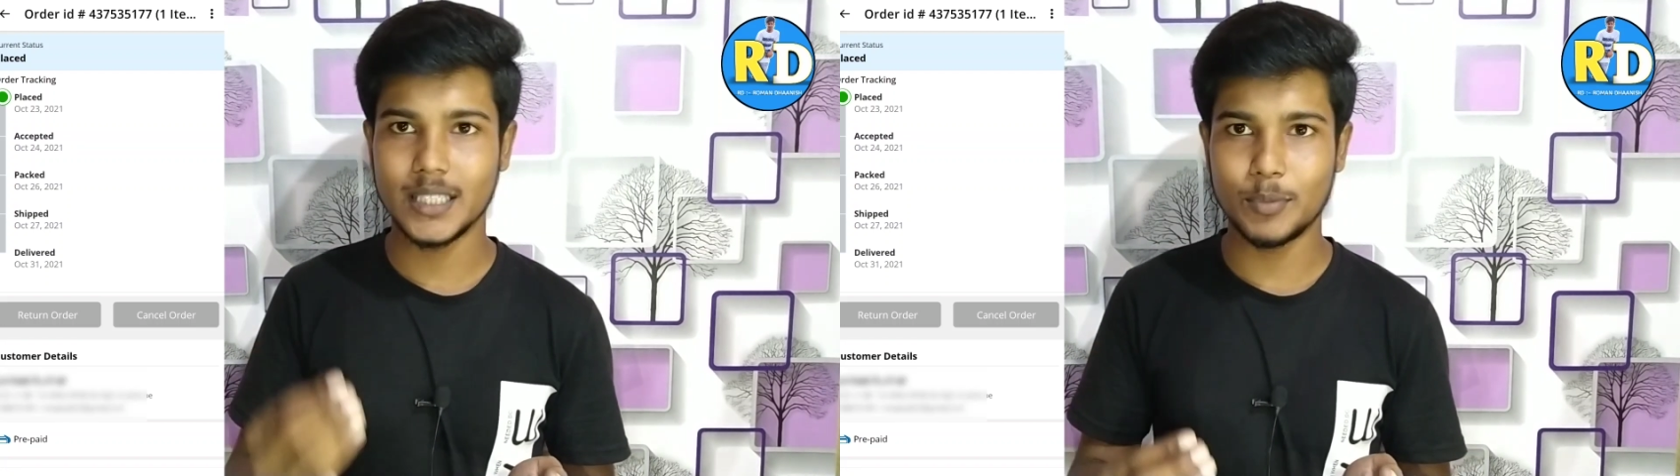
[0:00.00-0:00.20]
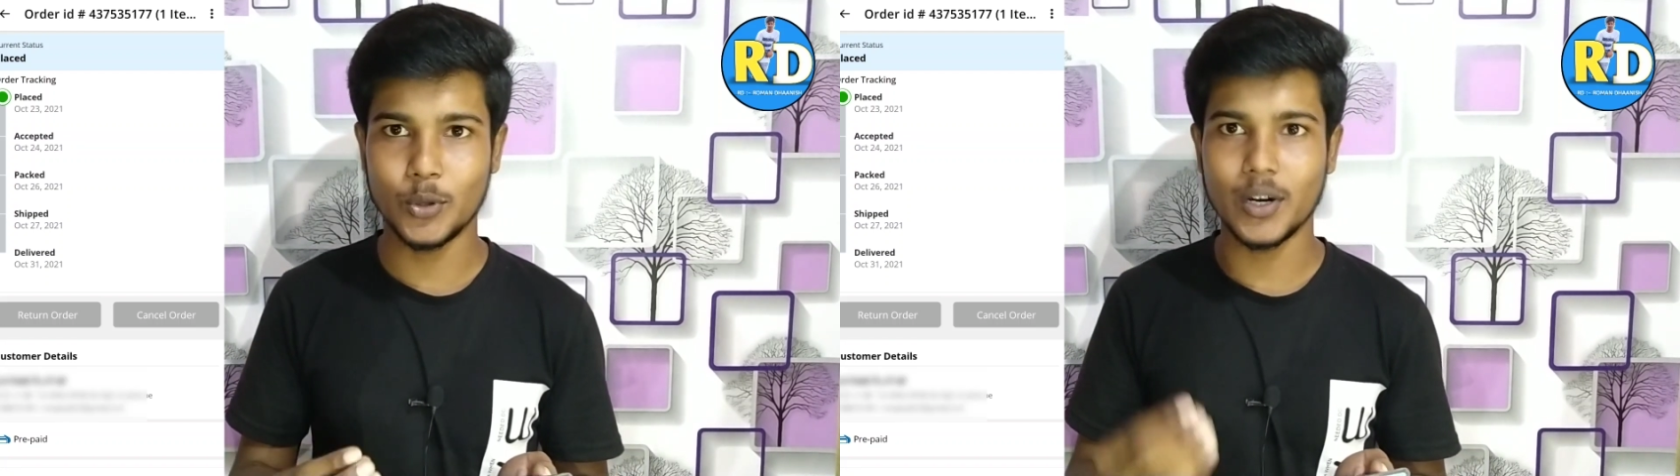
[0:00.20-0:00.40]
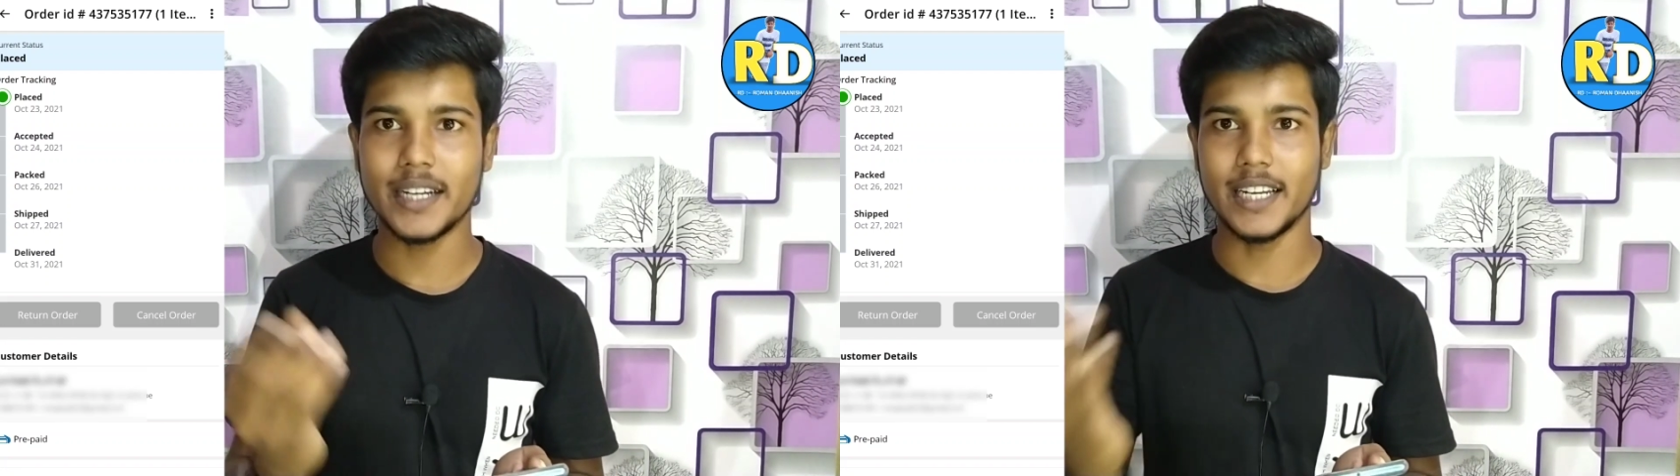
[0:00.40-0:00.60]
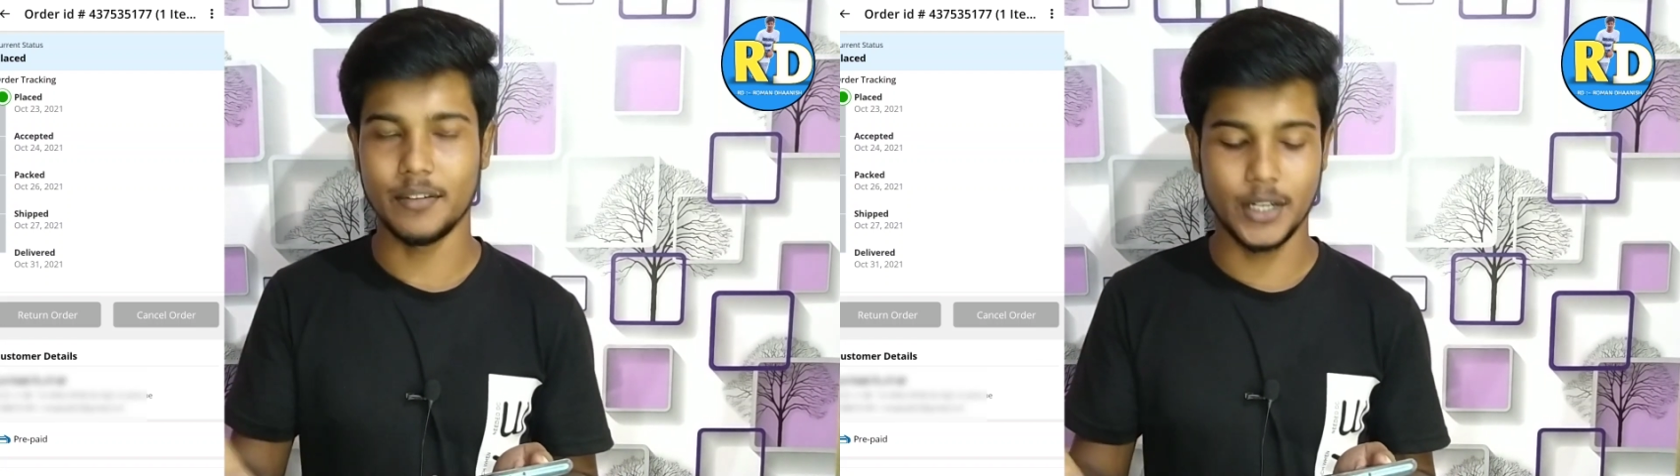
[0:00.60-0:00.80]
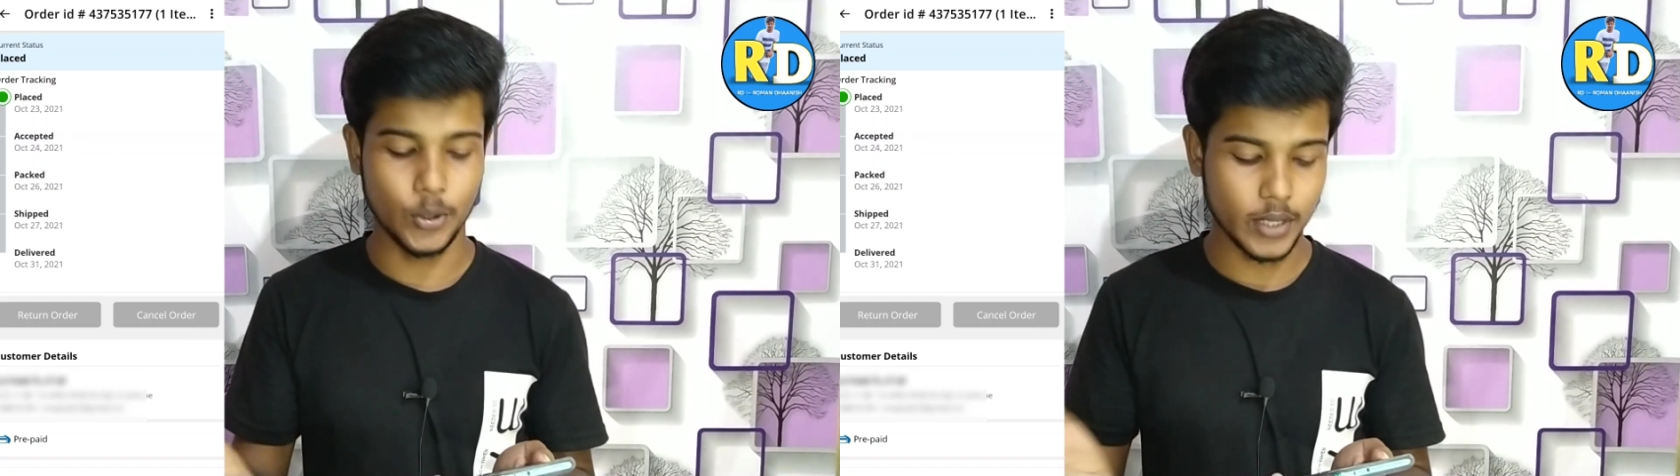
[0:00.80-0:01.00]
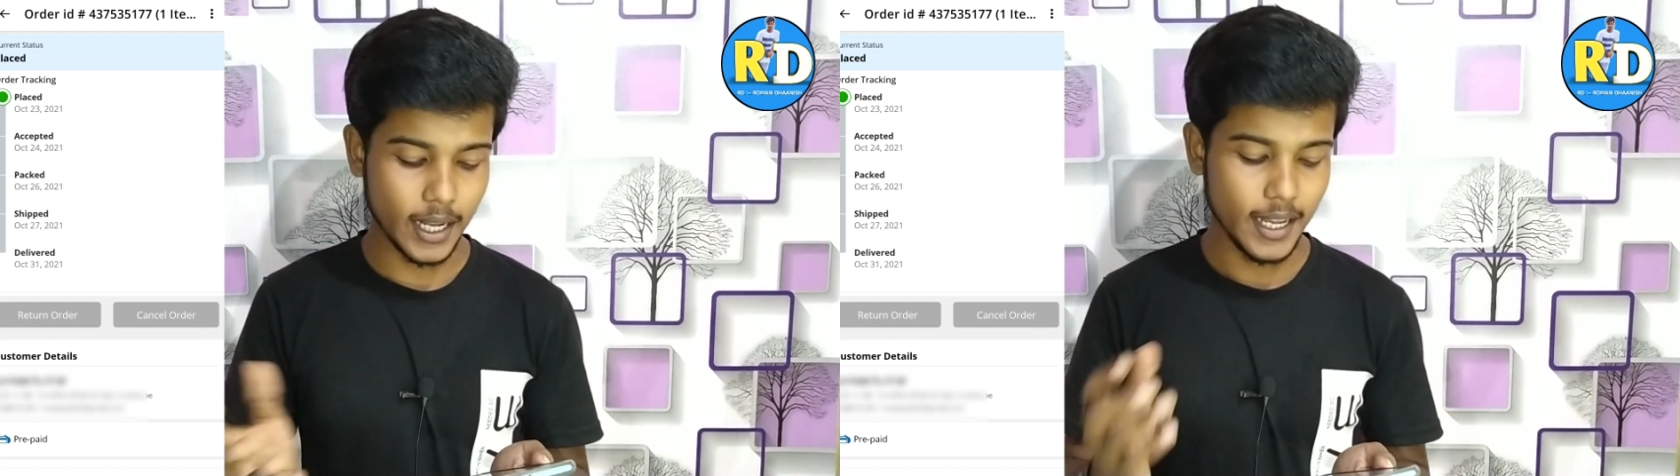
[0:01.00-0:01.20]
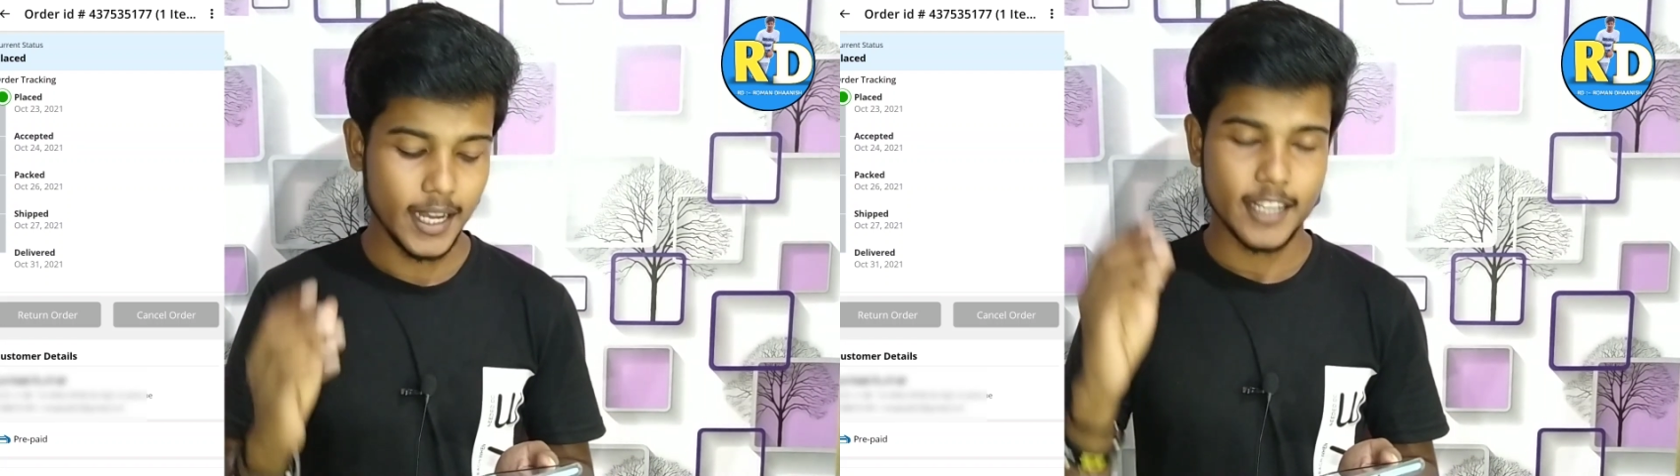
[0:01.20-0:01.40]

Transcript: शिफ्ट होगा डिलीवर्ड होगा